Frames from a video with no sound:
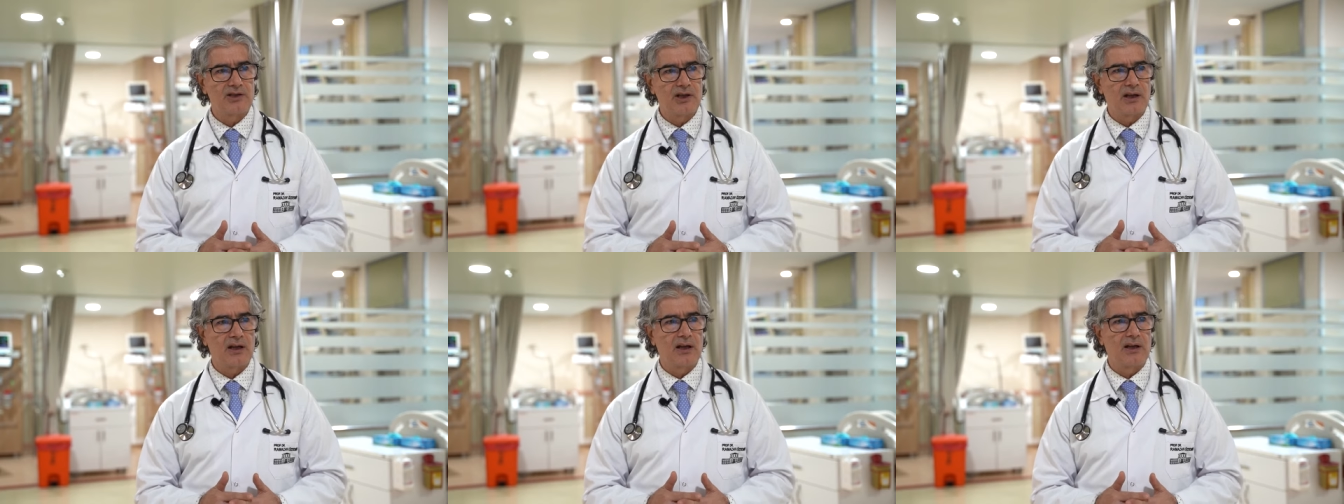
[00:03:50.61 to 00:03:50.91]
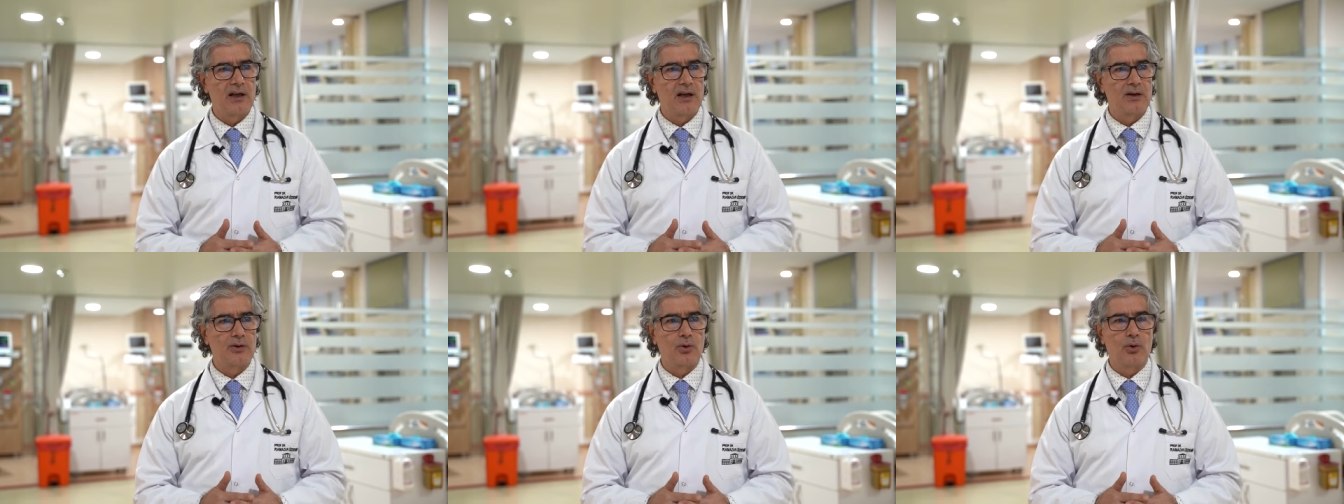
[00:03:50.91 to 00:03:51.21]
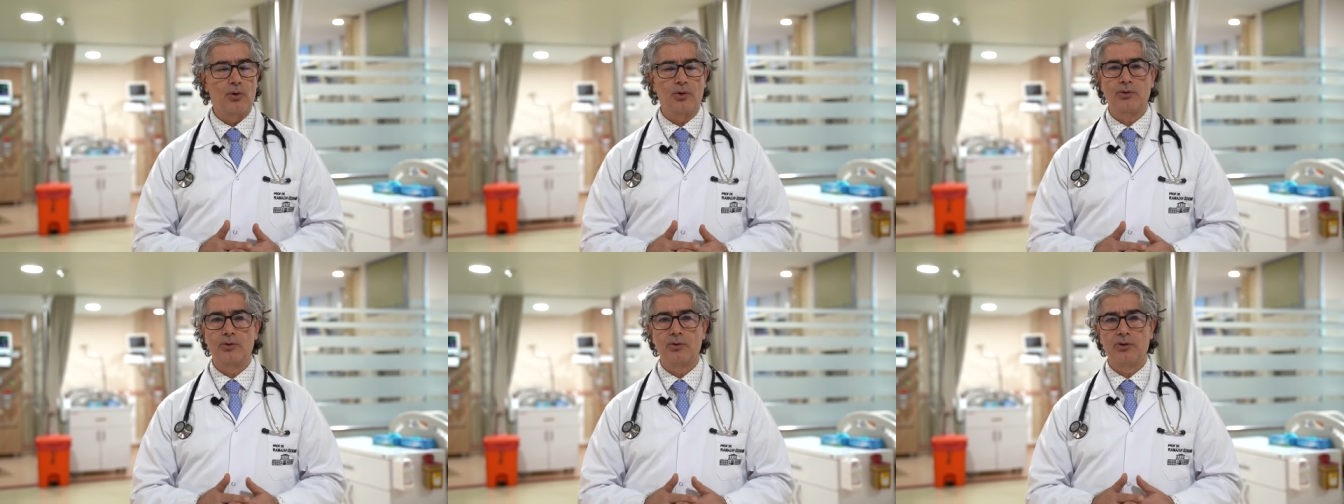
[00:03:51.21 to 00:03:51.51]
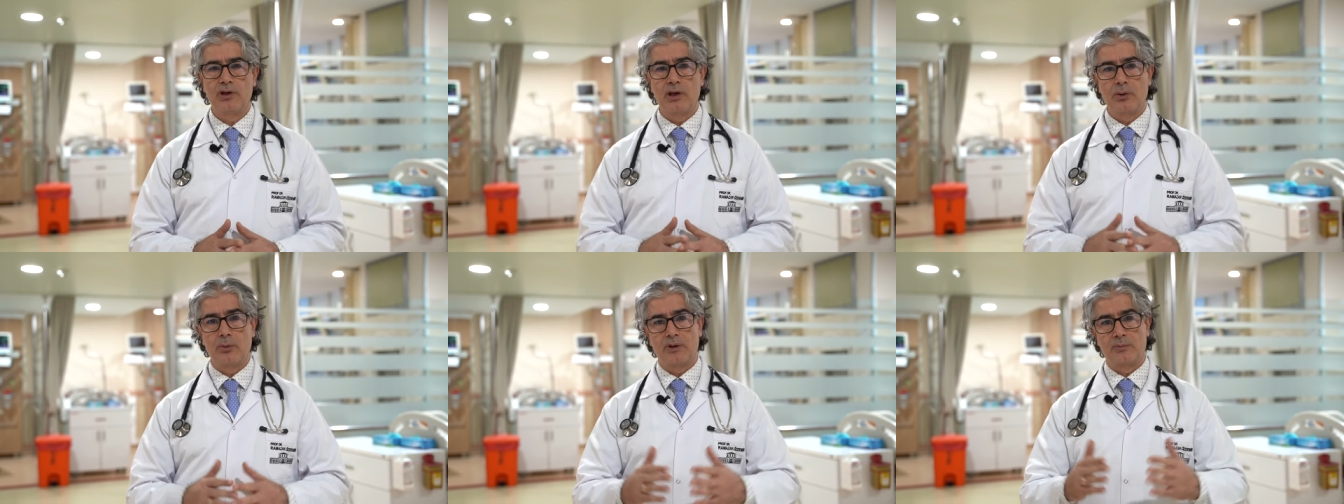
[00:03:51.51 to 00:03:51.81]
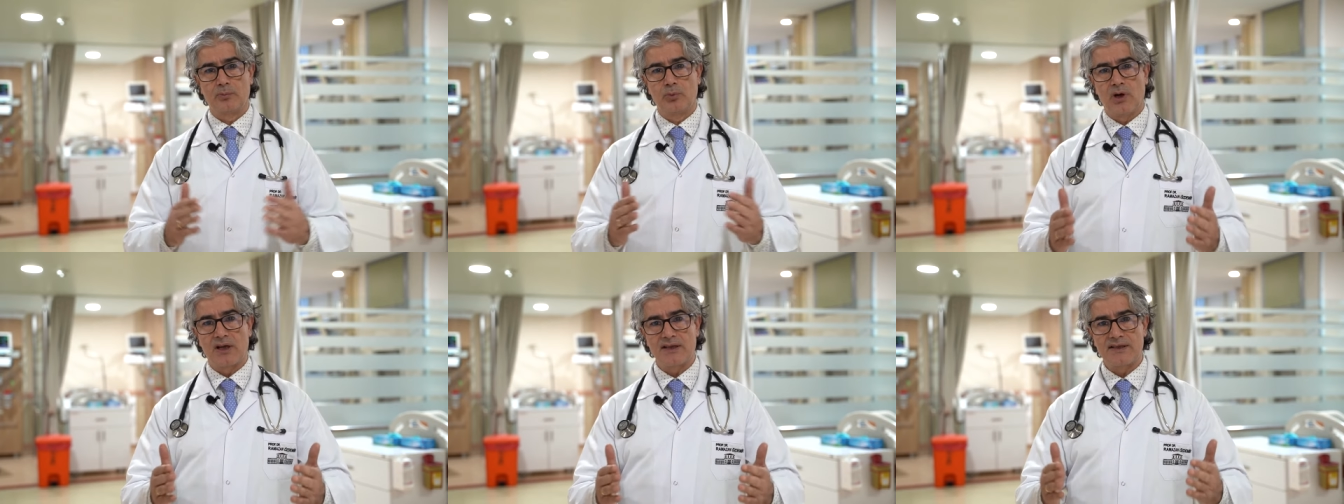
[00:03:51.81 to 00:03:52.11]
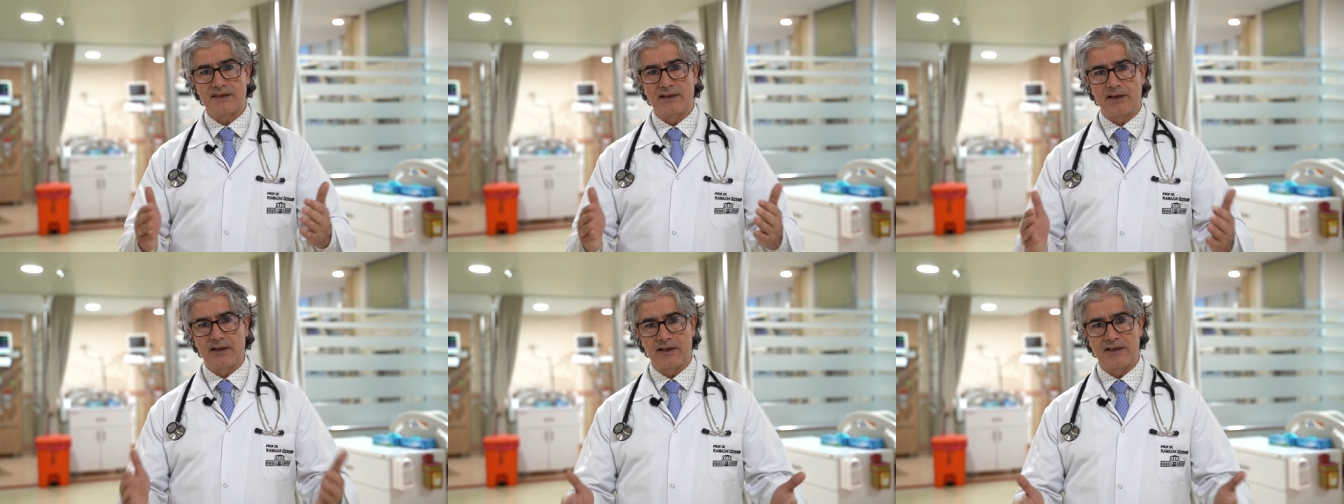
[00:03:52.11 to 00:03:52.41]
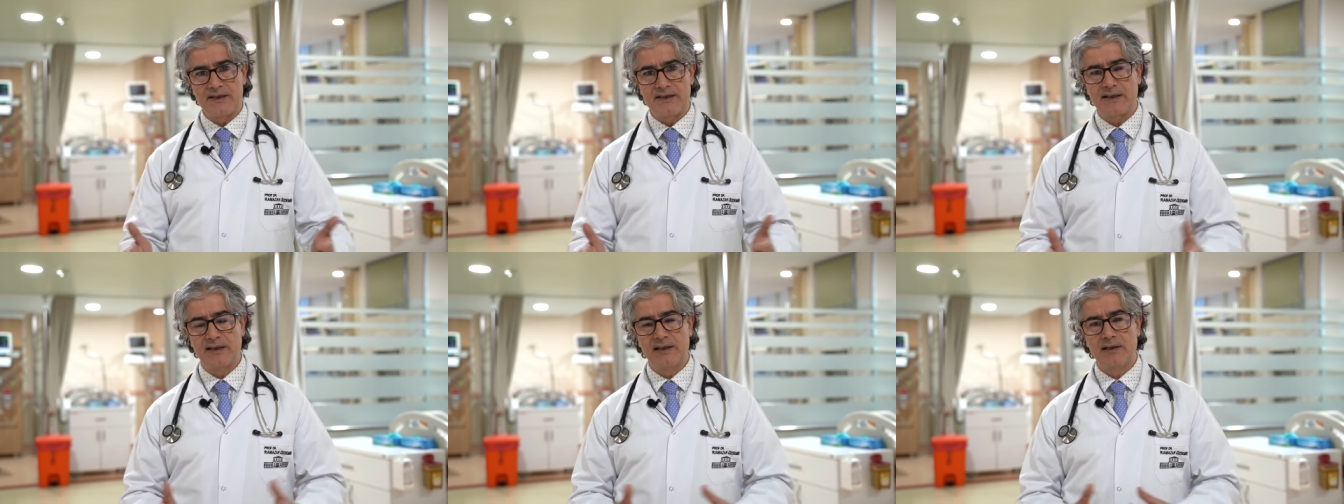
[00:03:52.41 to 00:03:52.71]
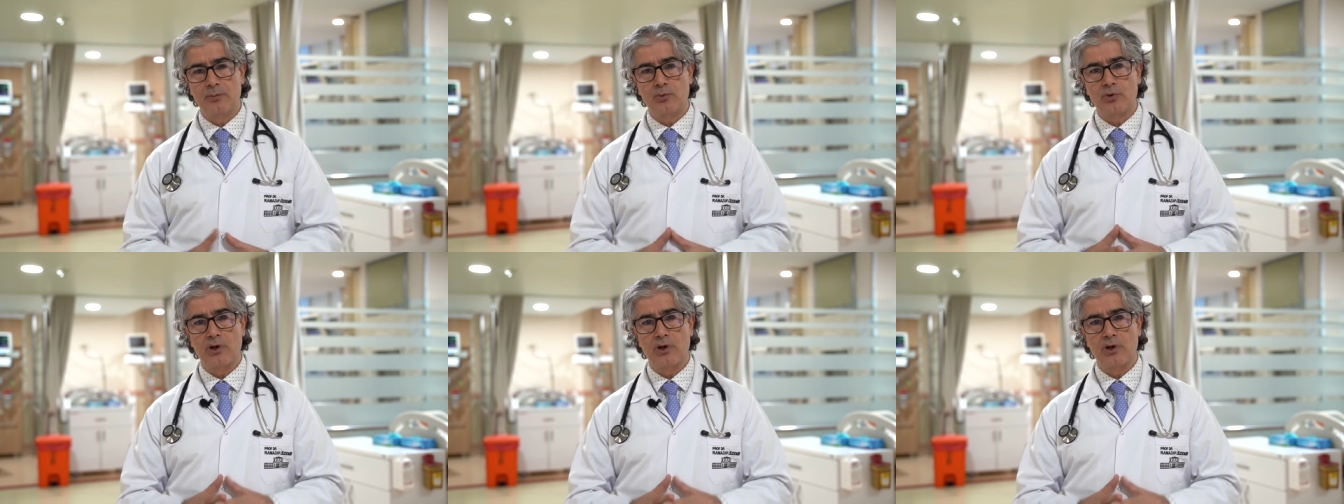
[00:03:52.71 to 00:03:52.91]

cerrahlar gördüğünde evet bu hasta riskli